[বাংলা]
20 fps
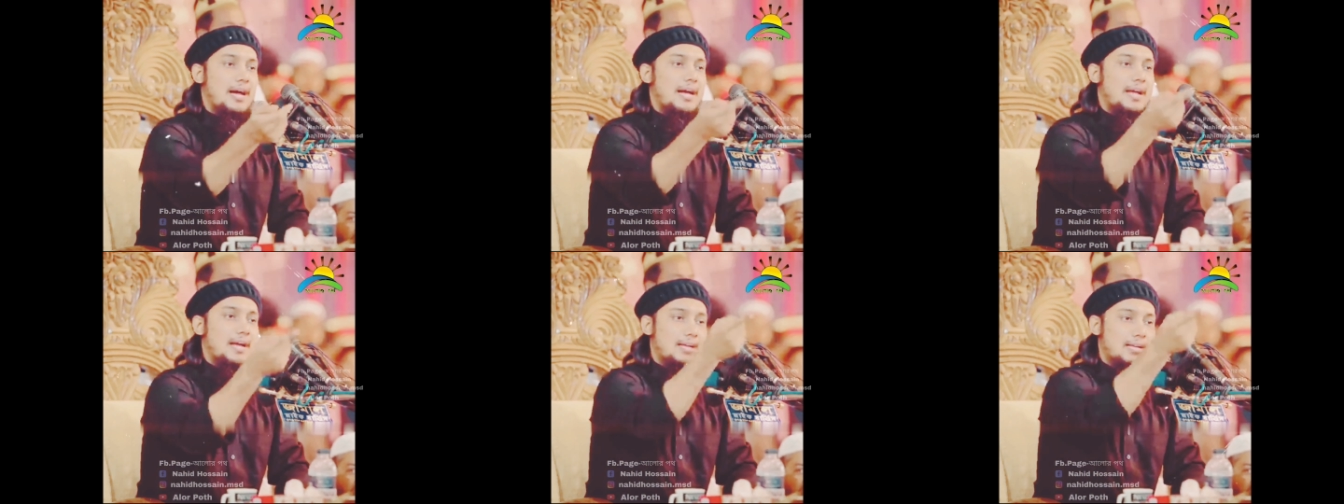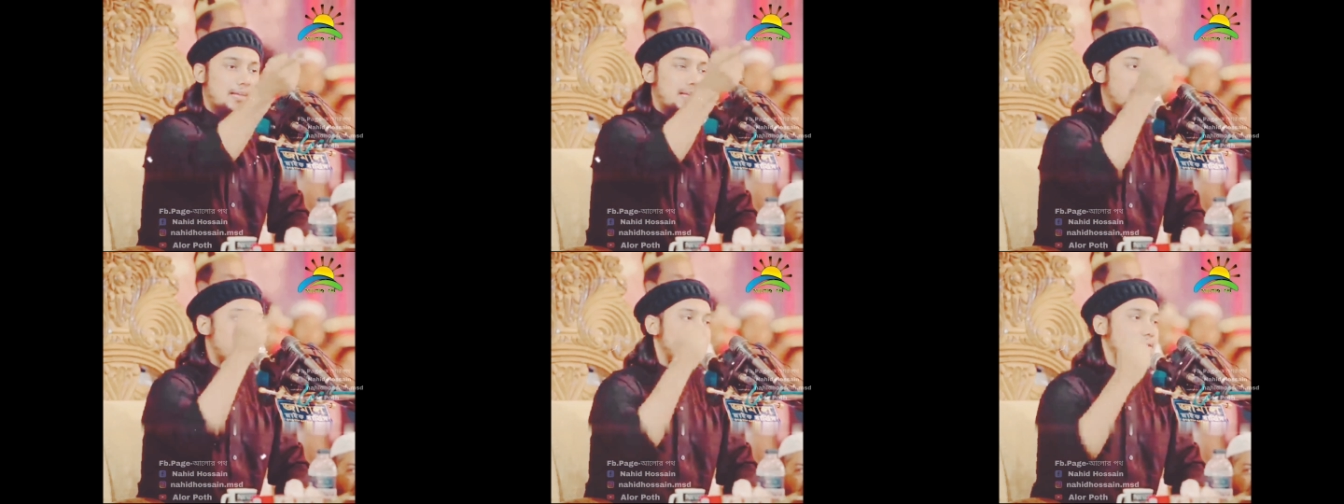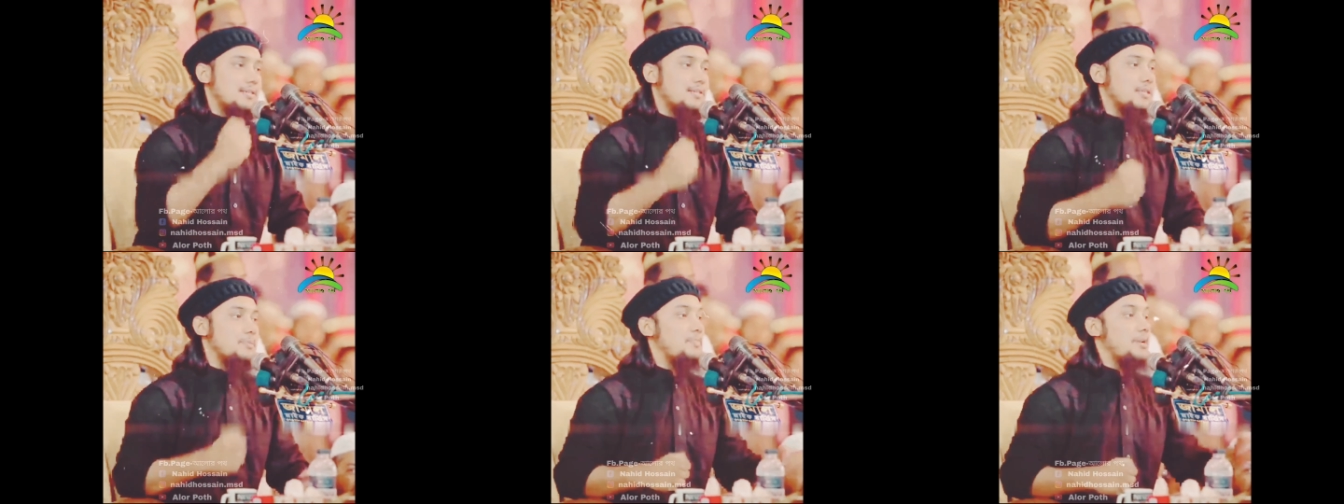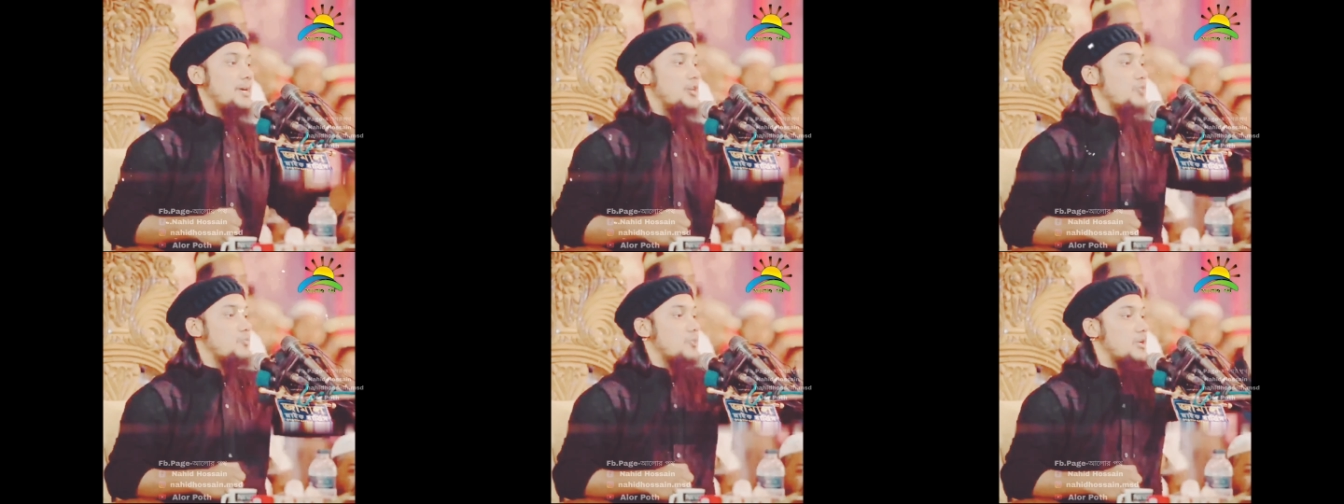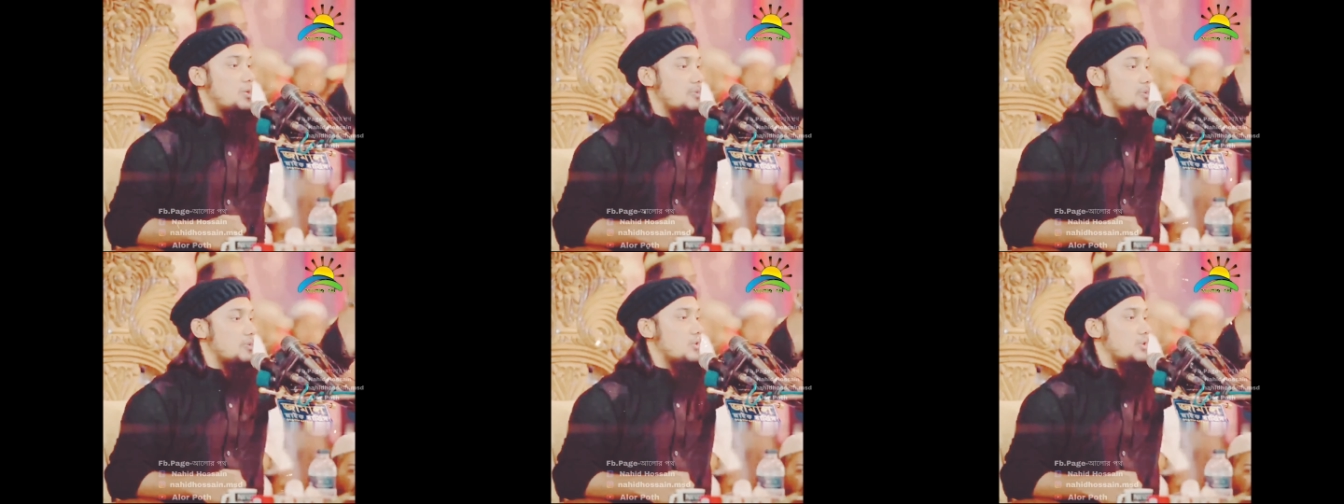আরেকটার কাছে আছে
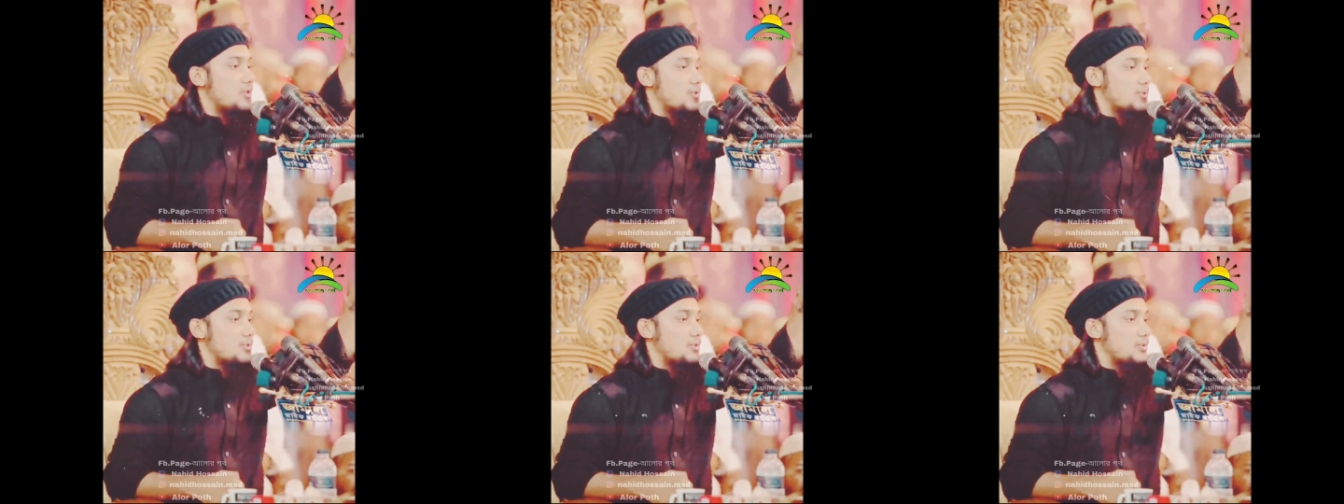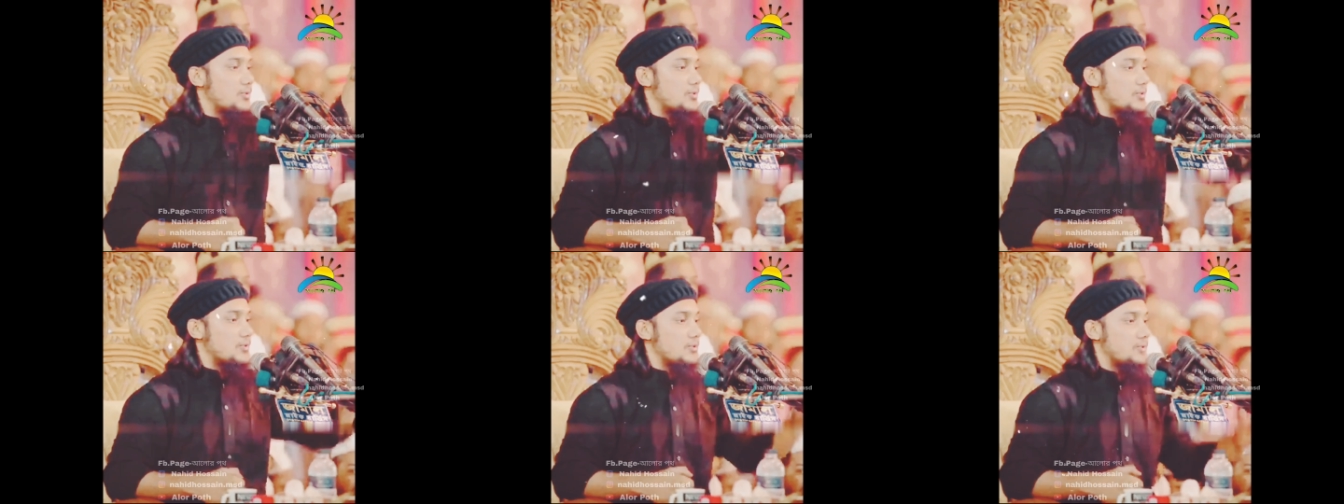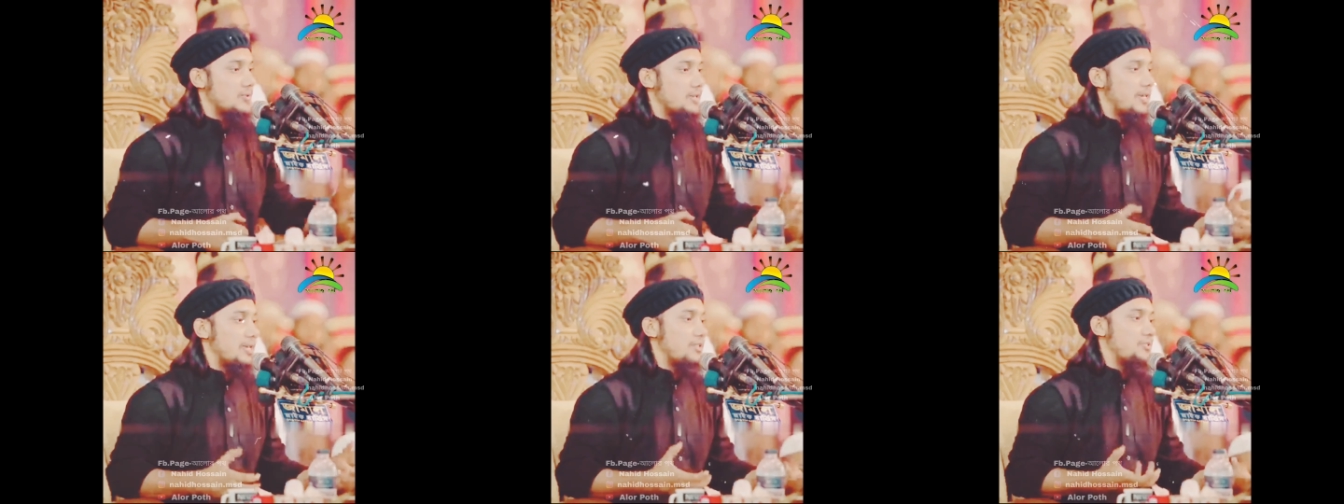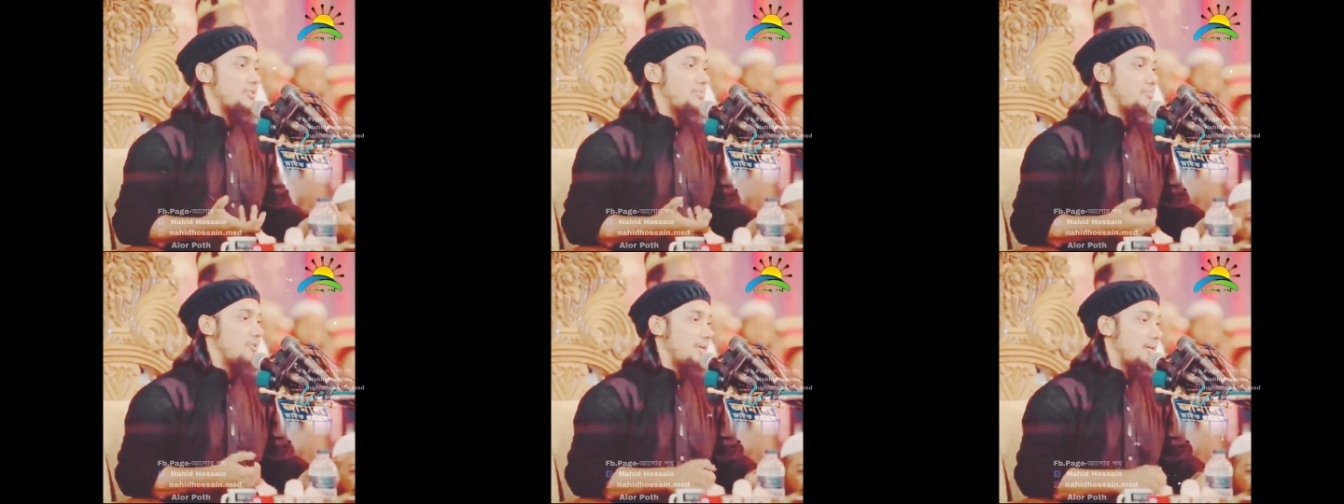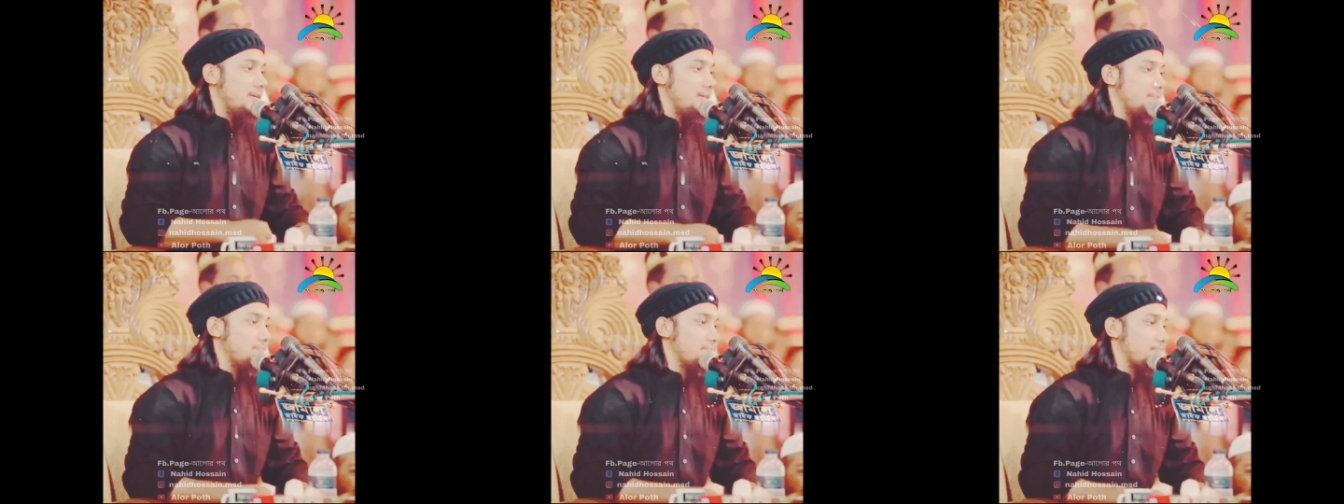পারমাণবিক অস্ত্র কে
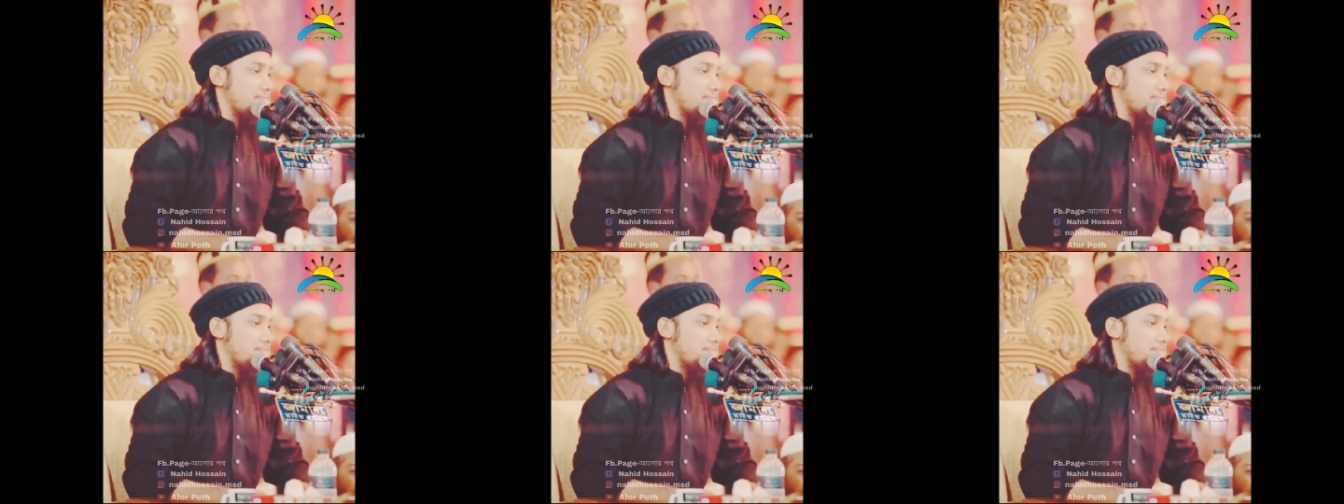জিতবে